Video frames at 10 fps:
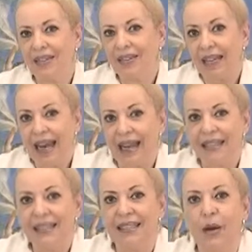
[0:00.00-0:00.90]

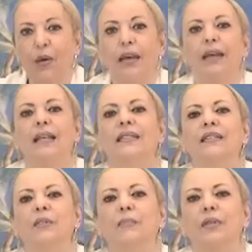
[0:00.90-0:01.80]
entregue-se ao
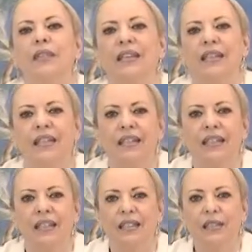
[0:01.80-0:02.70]
grande
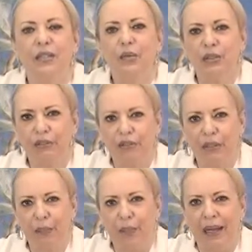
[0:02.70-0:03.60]
poder do
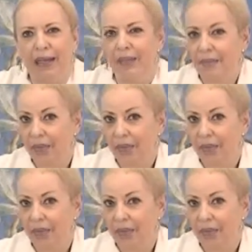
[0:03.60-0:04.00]
Divino Pai.